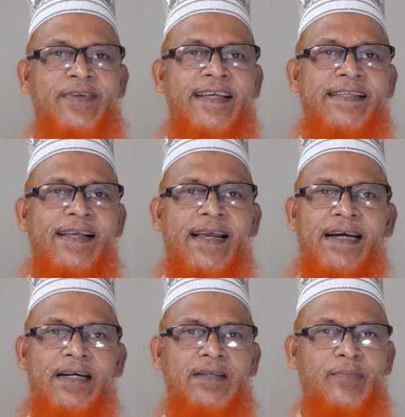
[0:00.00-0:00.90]
ফ্রিজে
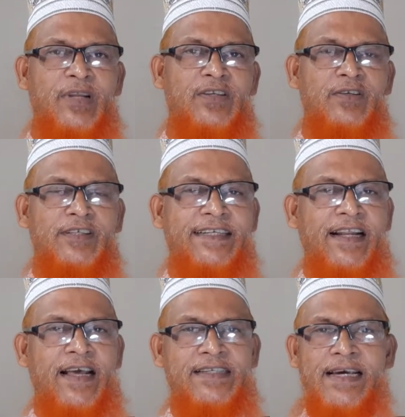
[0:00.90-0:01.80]
রাখাও আপনার জন্য এটা
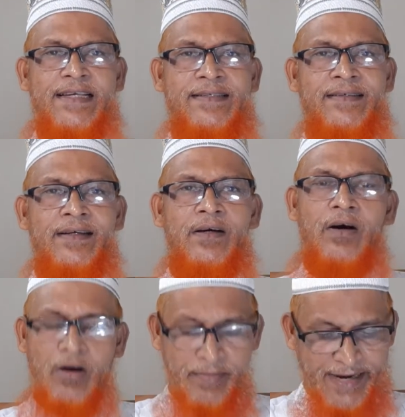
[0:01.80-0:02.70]
নাজায়জ
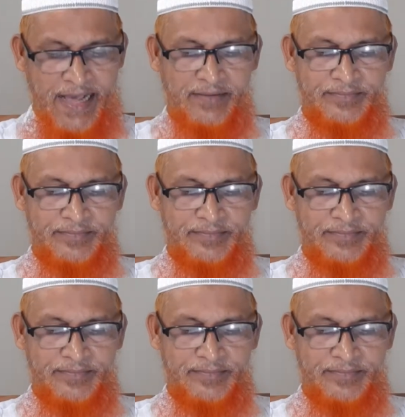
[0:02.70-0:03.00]
হবে না